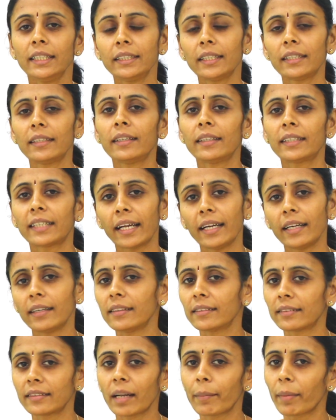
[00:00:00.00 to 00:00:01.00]
இந்த
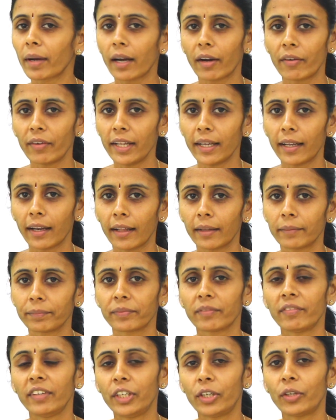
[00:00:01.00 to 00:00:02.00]
டயர்ட்னஸை நம்ம கவனிக்கலை
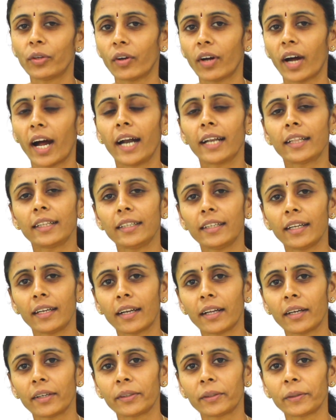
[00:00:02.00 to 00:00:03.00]
விட்டுட்டோம் அடுத்தது
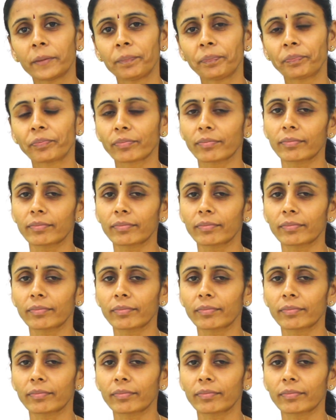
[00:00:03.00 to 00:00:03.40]
என்ன ஆகும்